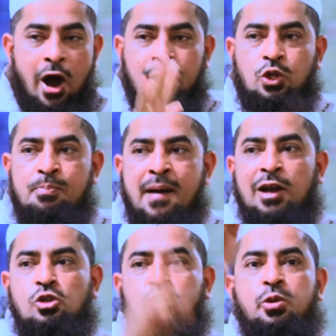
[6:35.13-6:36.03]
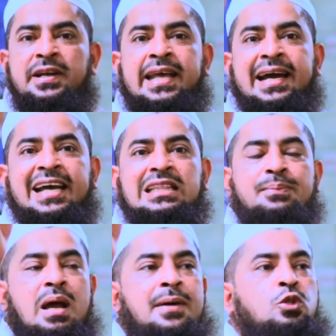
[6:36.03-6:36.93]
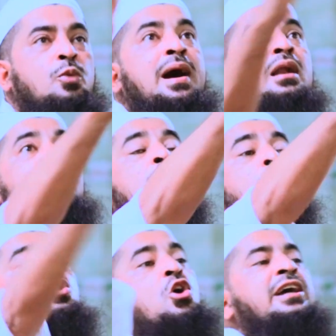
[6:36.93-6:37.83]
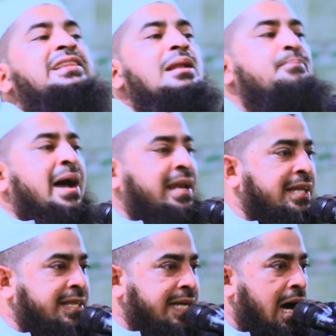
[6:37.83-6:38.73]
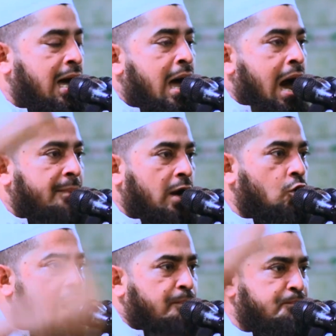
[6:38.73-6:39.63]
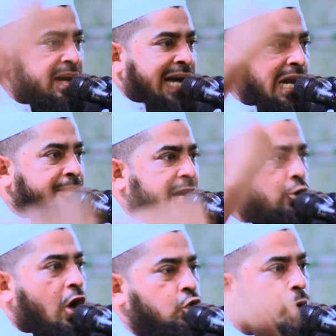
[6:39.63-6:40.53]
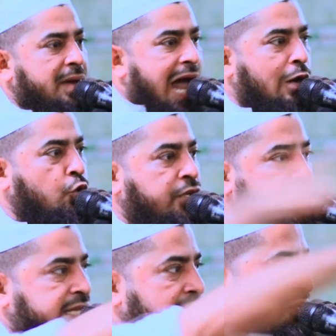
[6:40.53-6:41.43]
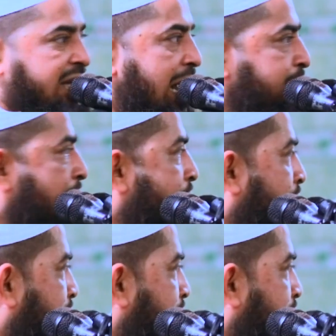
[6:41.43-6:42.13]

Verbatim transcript: হয়তো মানুষ তুমি ঠেকাইতে পারবা তোমার শয়তান বাহিনী দিয়া আমার রব্বে কারিমের গজবের আগুন কি দিয়া ফিরাইবা